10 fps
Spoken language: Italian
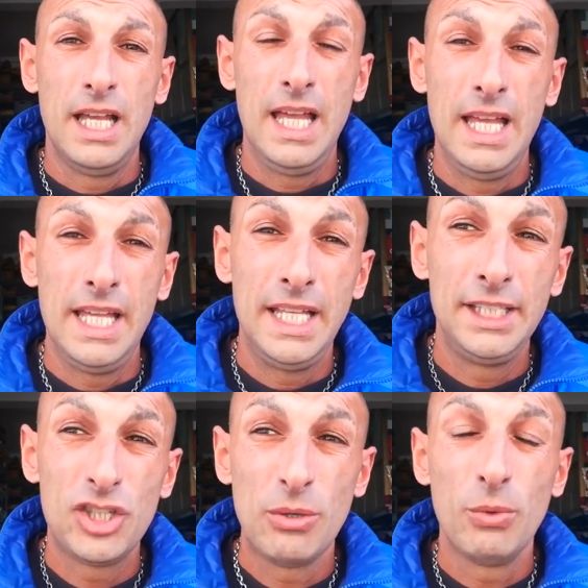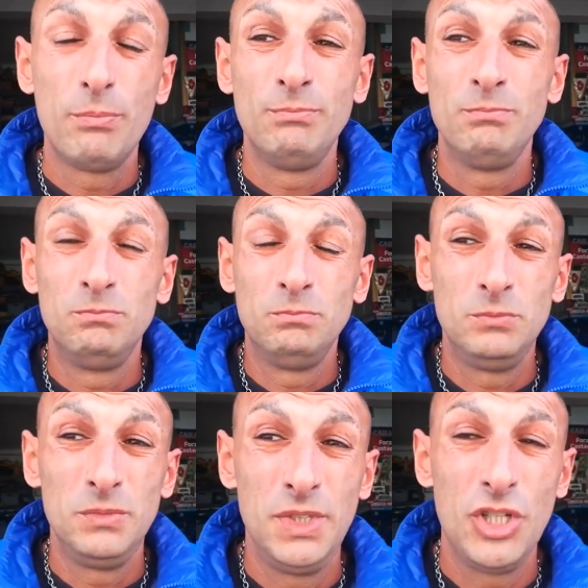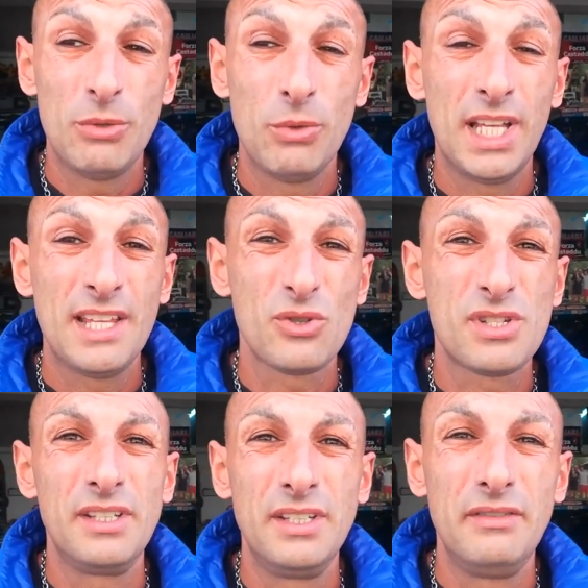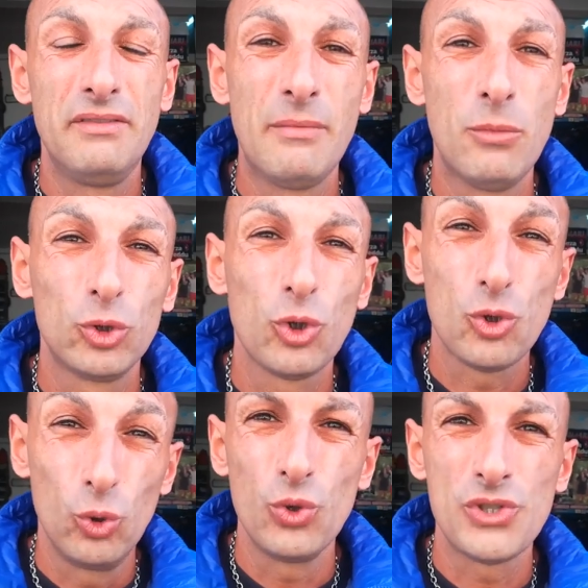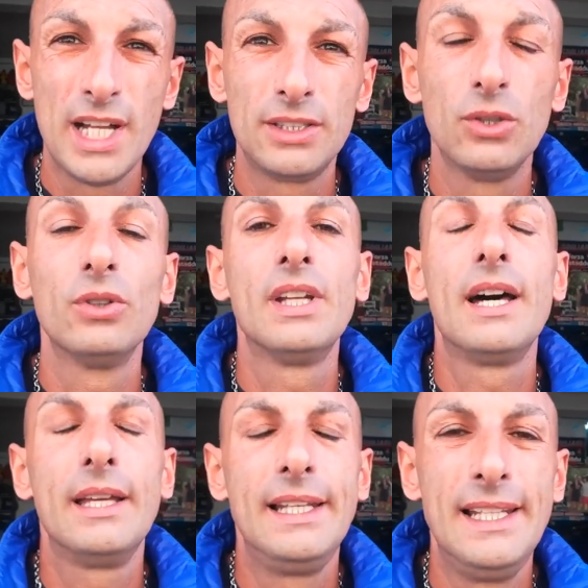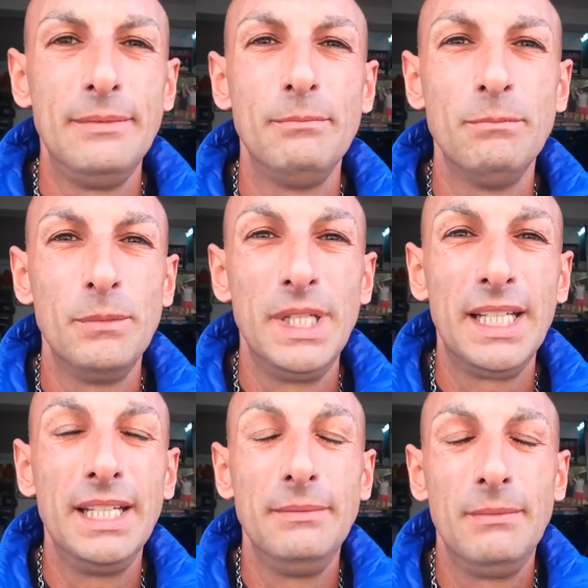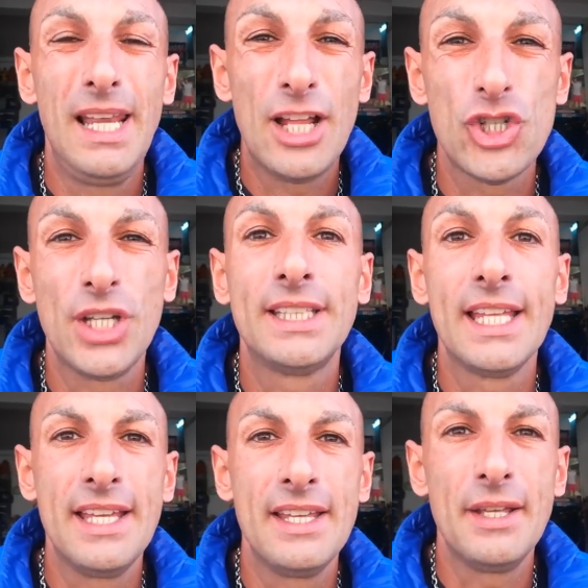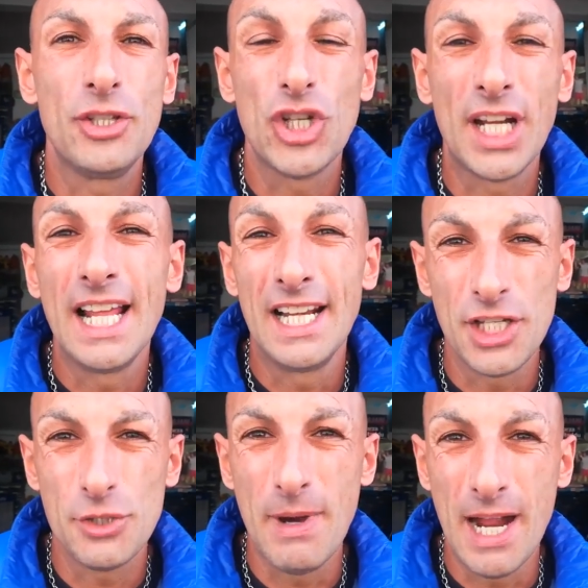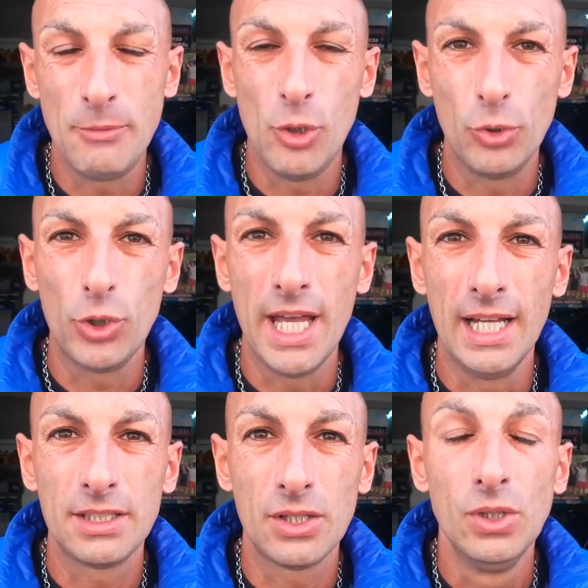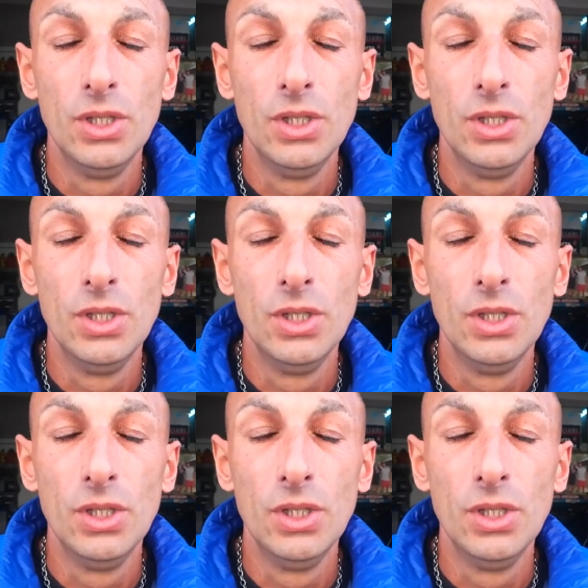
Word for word: Eh, diciamo, mm, diciamo, che adesso si va molto sull'usato, la, la gente cerca il risparmio più che altro.